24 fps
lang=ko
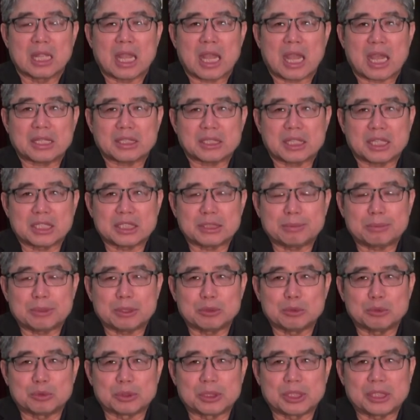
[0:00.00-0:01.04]
하나님이
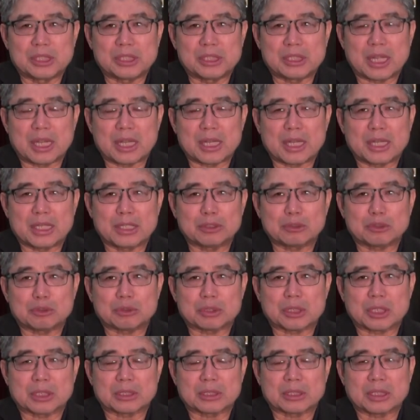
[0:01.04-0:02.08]
우리를 향하여
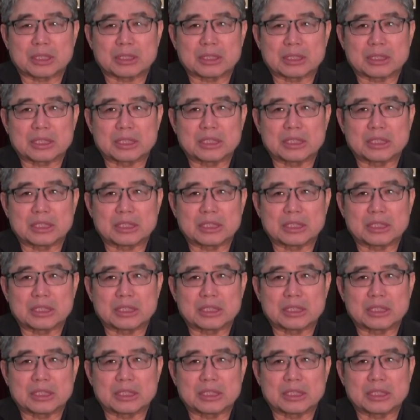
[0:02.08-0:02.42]
주셨던